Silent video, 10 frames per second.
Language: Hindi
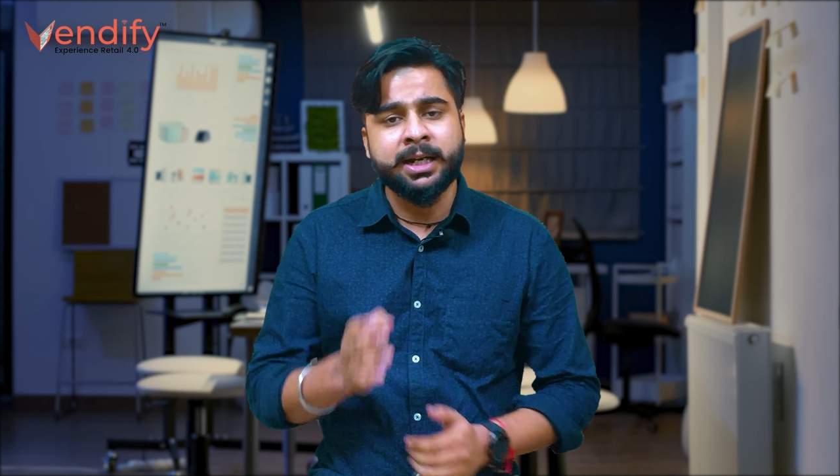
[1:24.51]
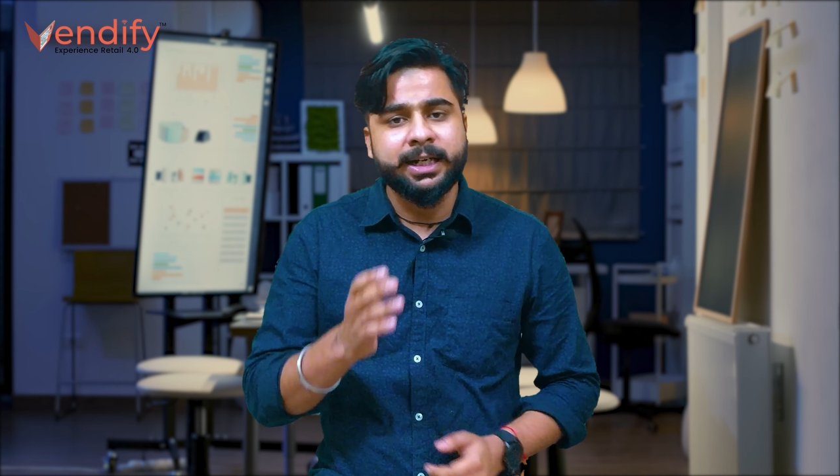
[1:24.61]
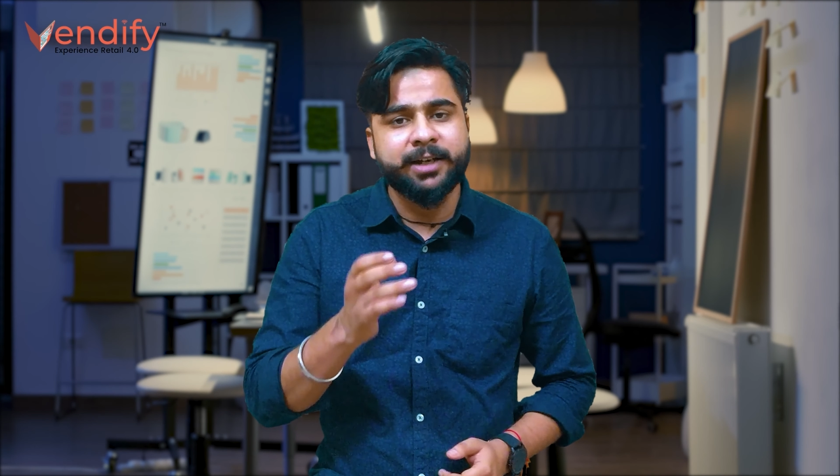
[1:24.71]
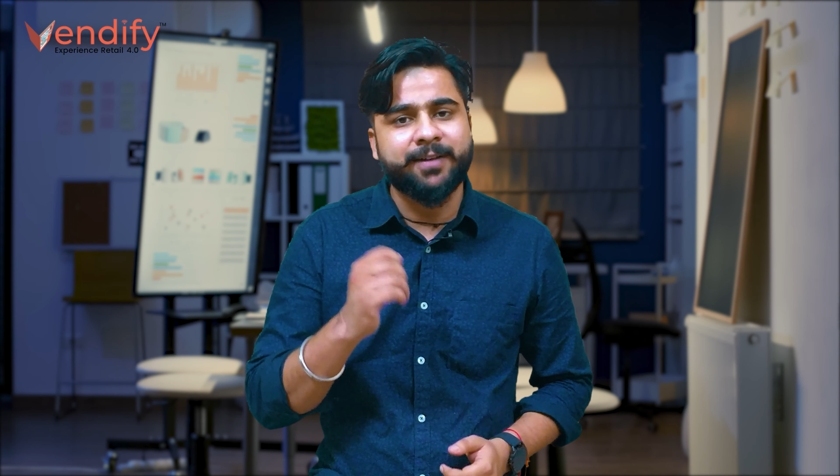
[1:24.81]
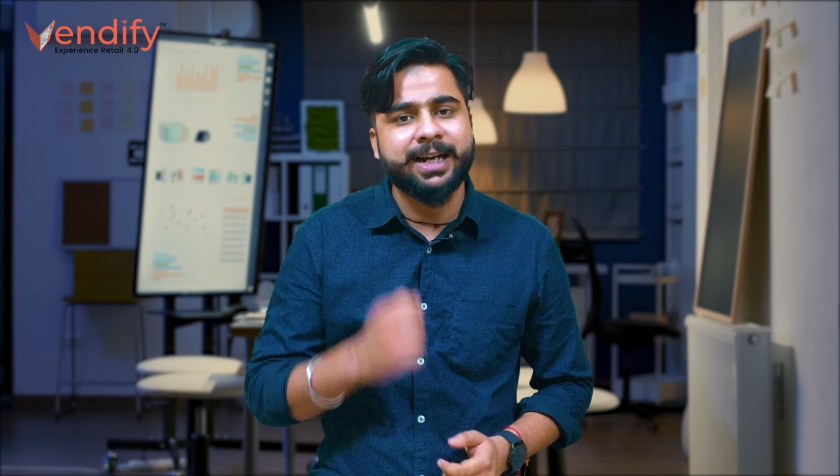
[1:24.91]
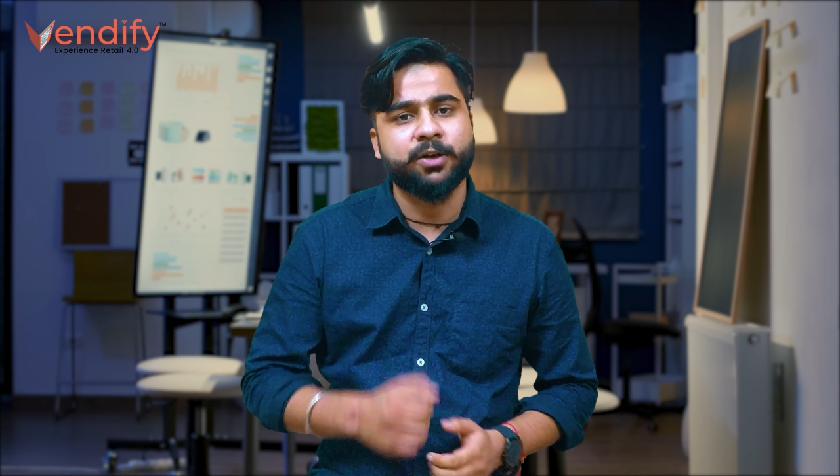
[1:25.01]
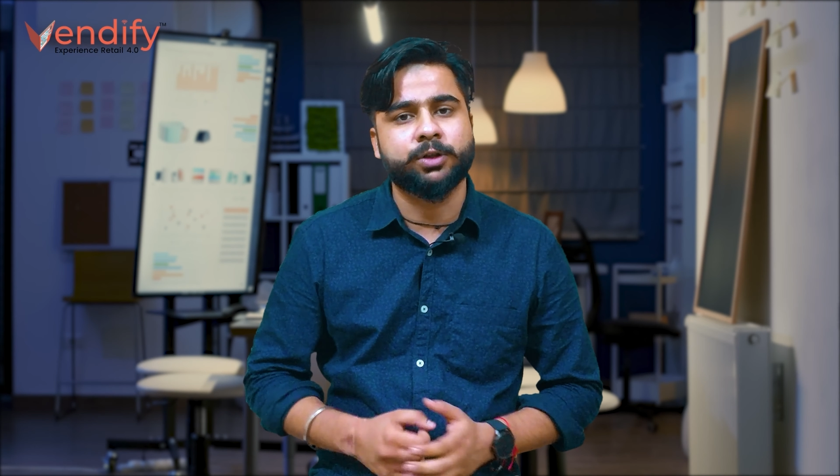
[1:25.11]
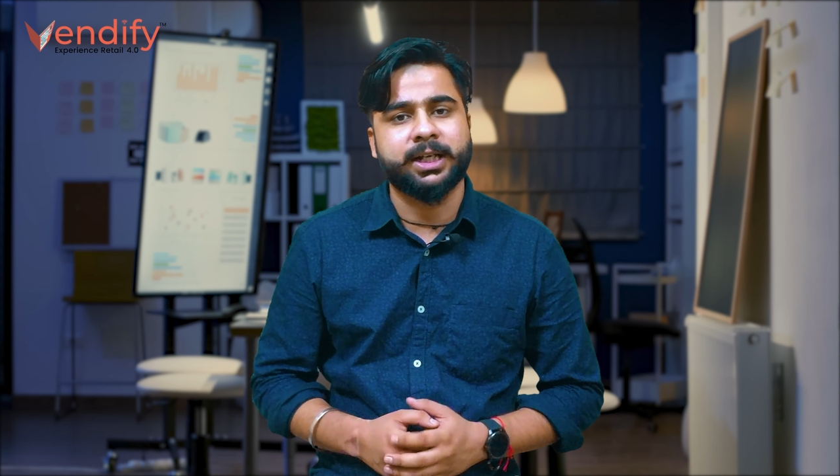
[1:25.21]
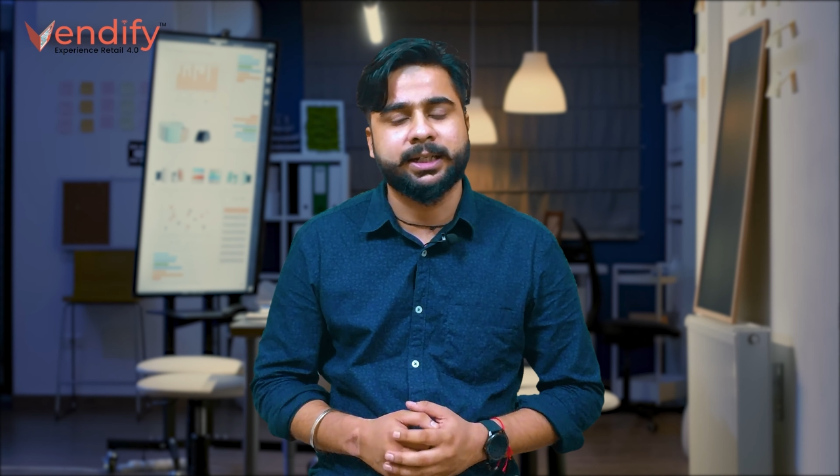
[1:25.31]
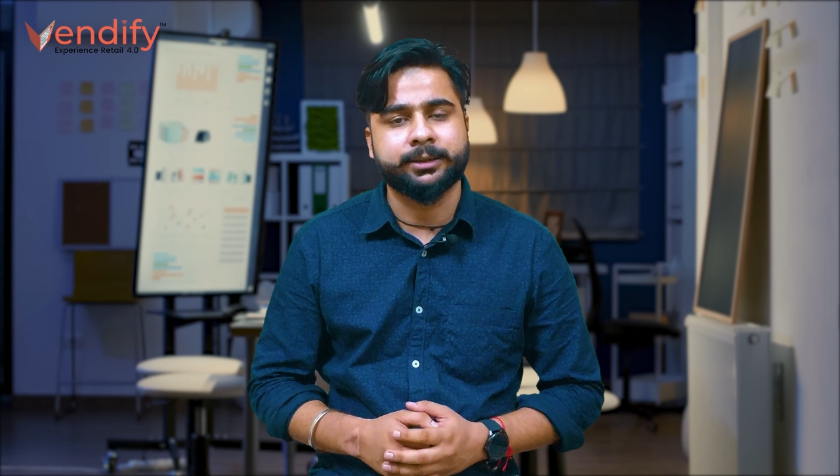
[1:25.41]
डिवाइड
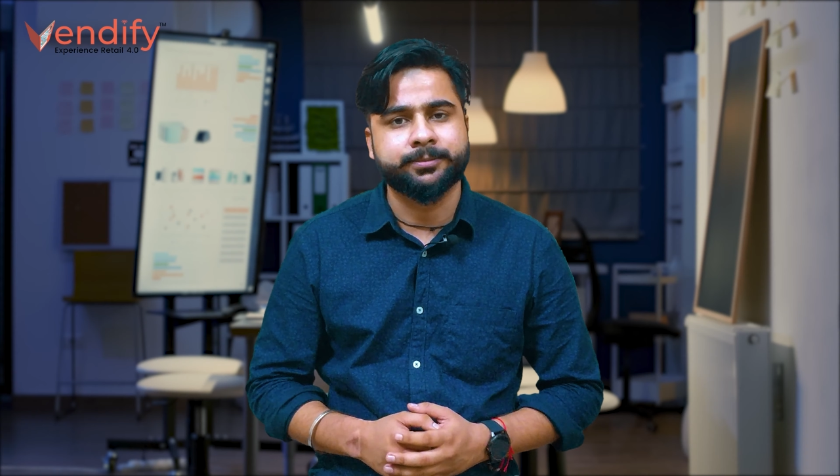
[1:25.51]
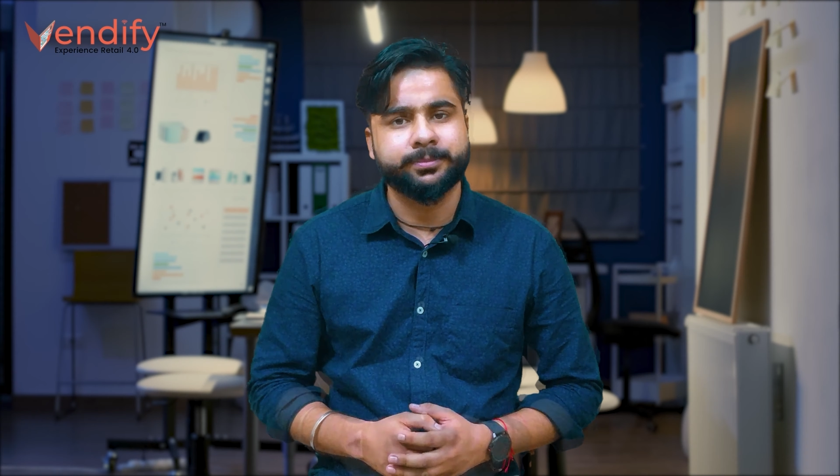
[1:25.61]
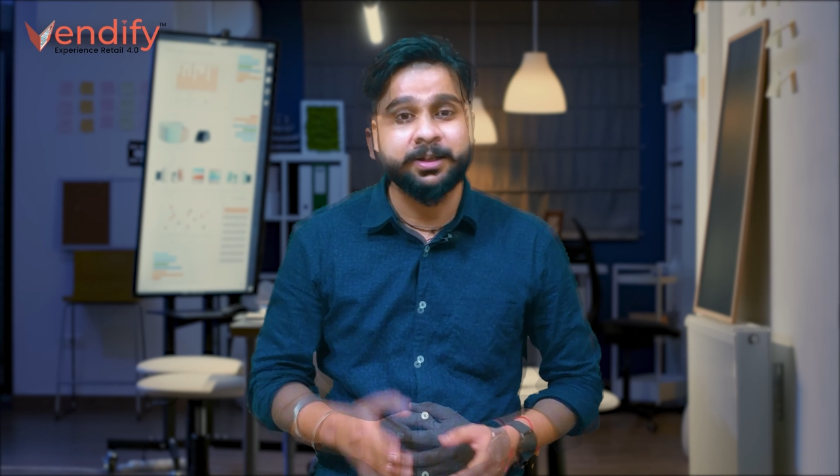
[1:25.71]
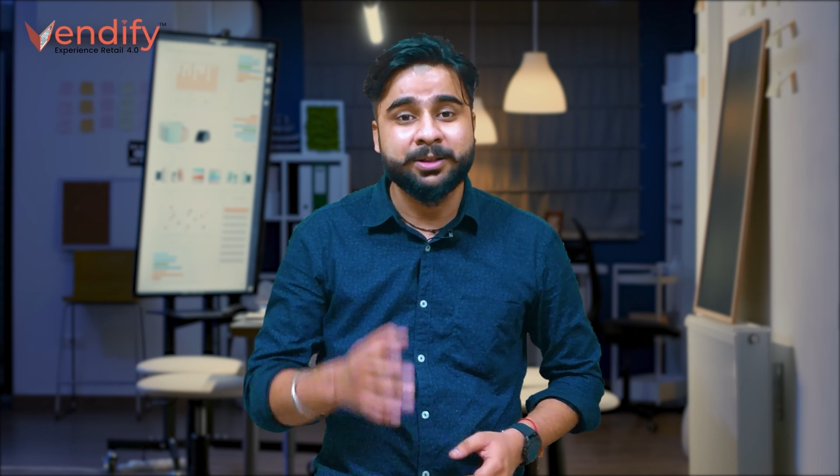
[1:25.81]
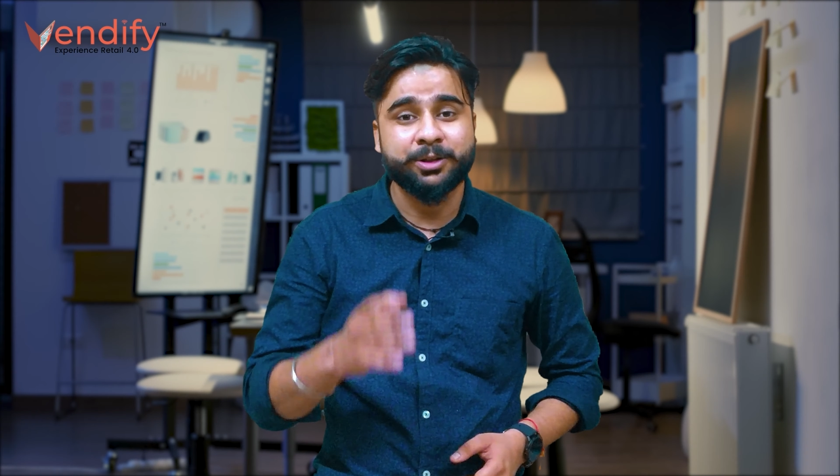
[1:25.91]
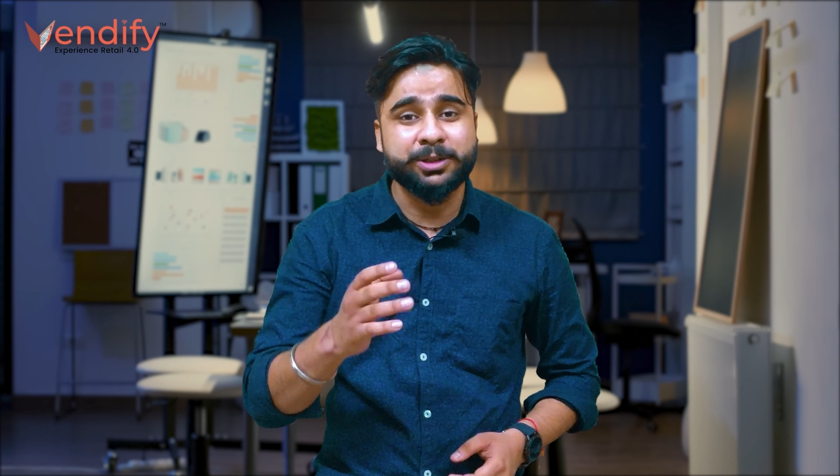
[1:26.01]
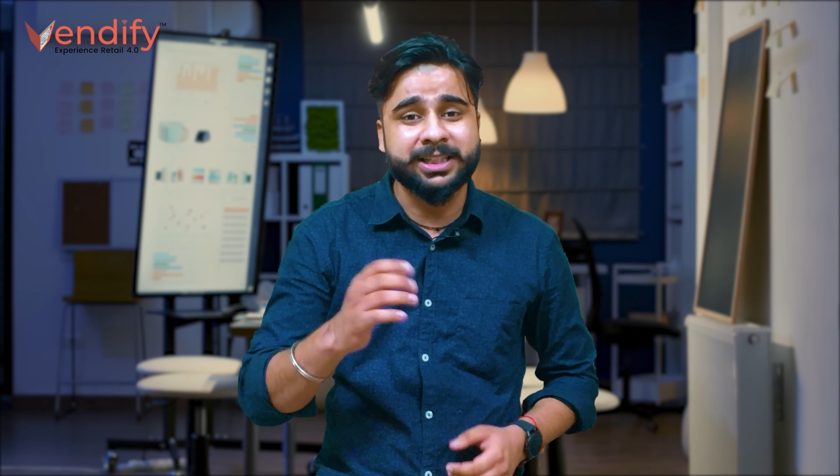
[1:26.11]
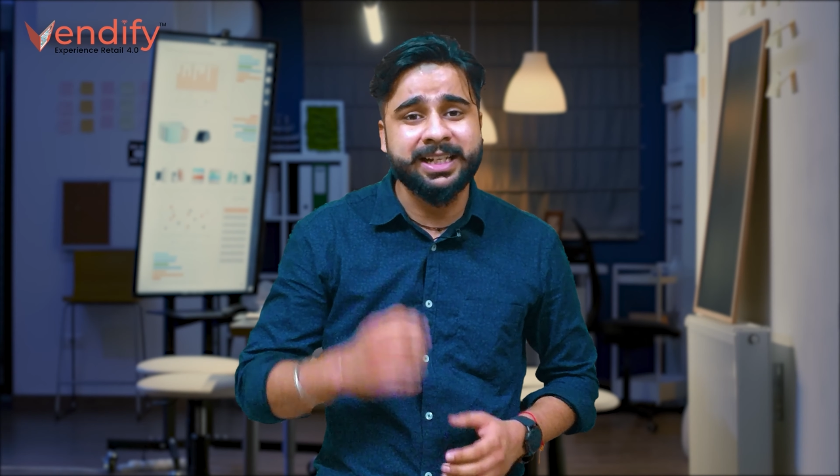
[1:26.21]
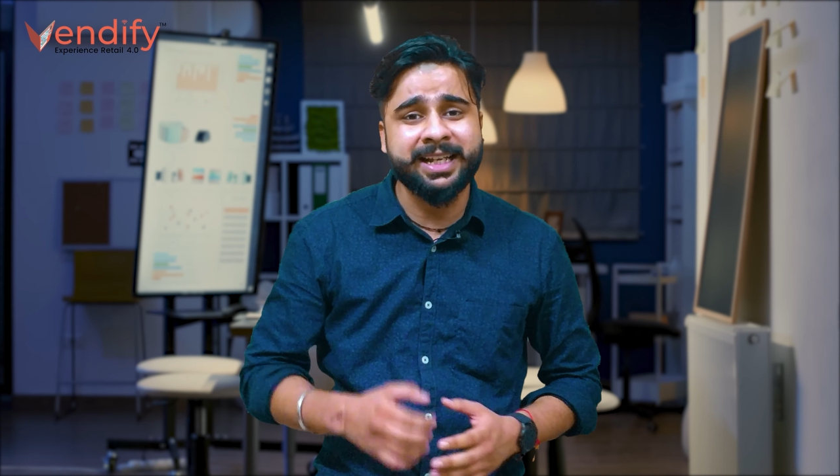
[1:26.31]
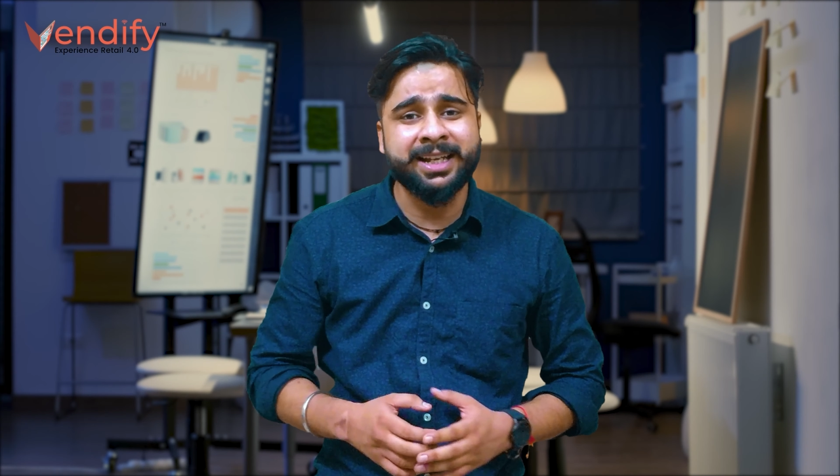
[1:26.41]
होता है तो
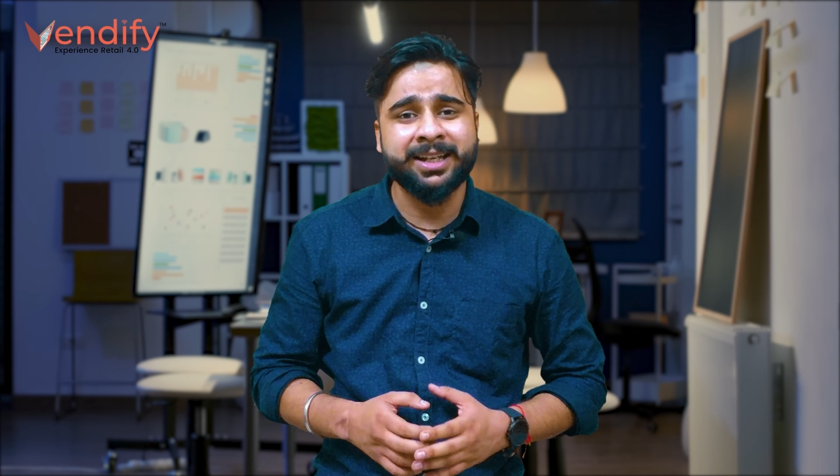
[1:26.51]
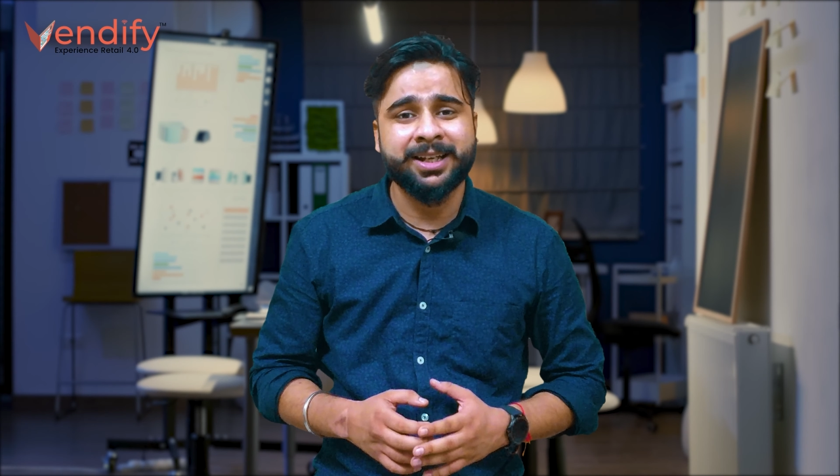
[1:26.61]
चलिए